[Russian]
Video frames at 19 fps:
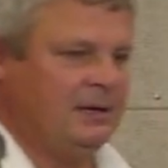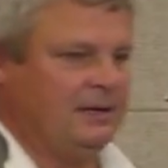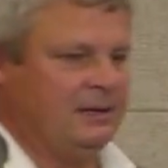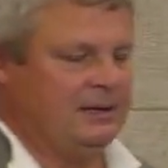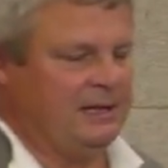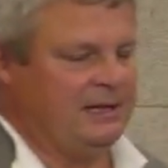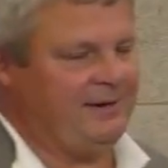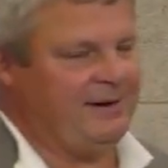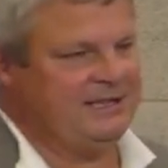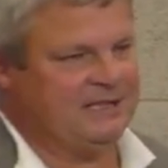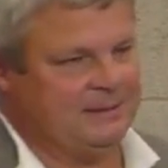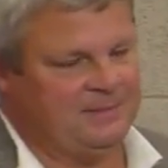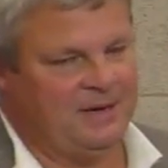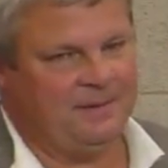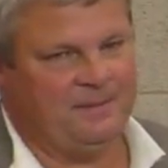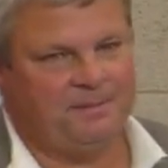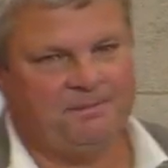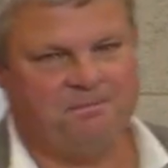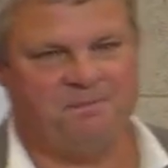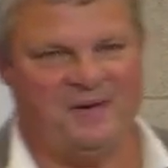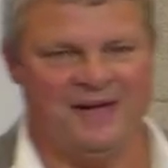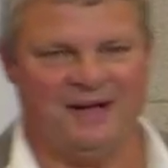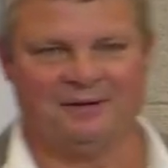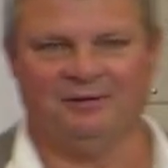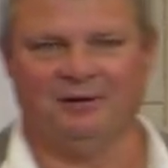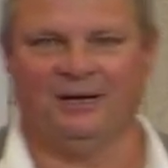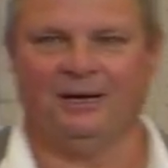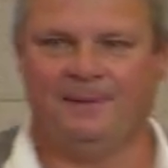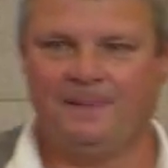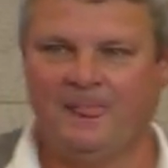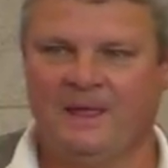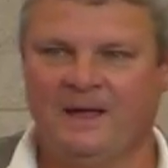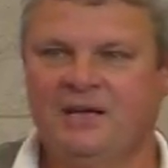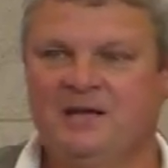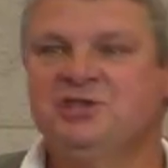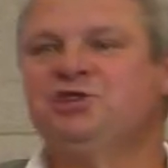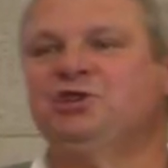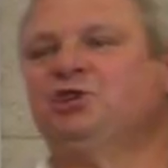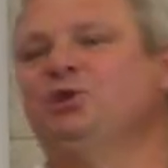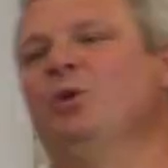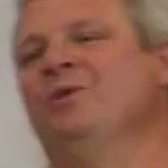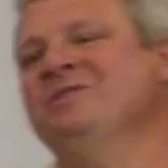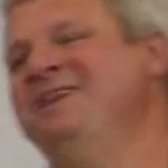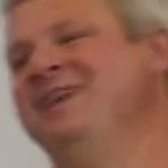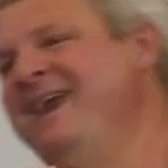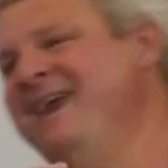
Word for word: Давайте мы первое. Что не